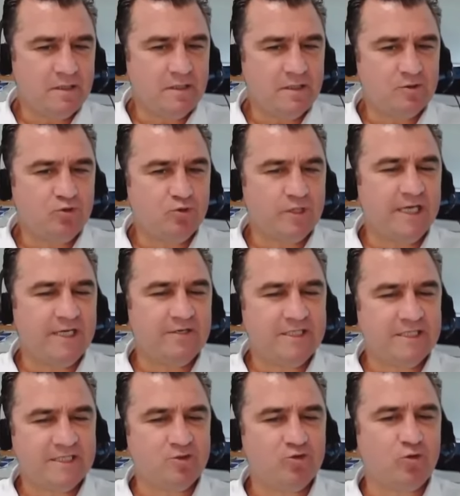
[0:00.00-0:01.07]
E, Türkiye'nin
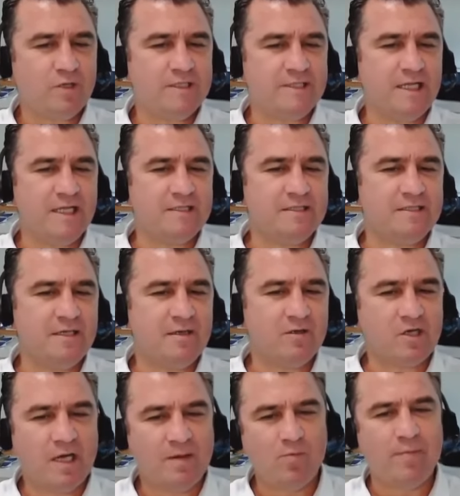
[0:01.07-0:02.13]
riski çok azaldığında
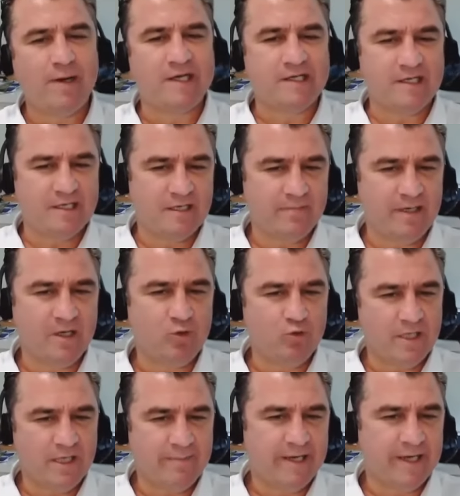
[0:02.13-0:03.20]
kamu bankaları bile
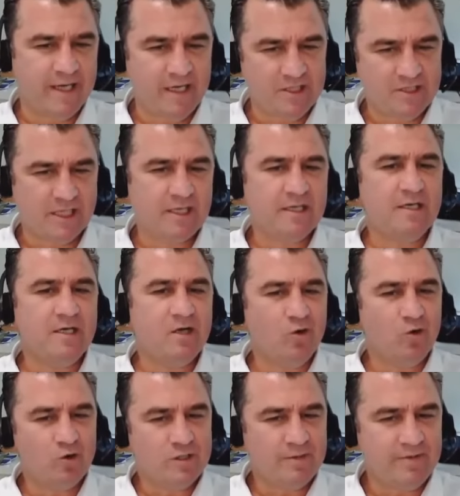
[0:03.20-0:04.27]
gündeme gelecek.
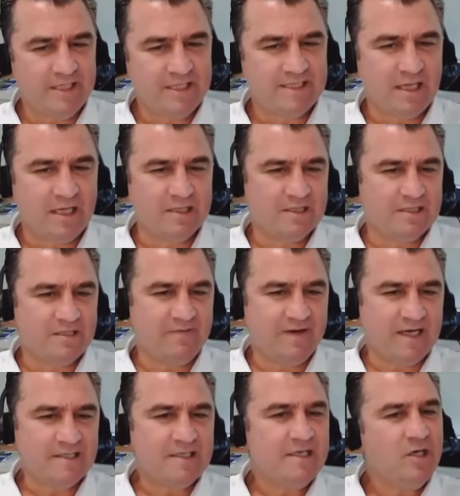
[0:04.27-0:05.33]
Orada bir risk algısı
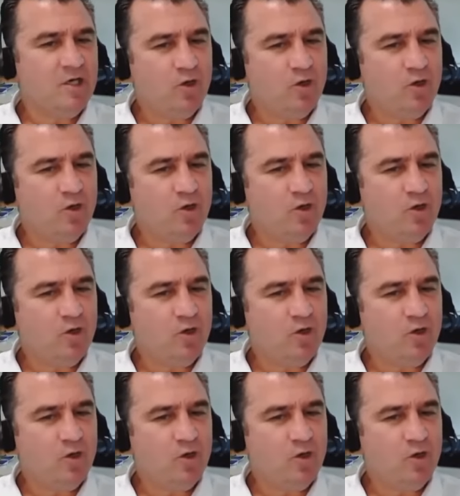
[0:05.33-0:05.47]
var.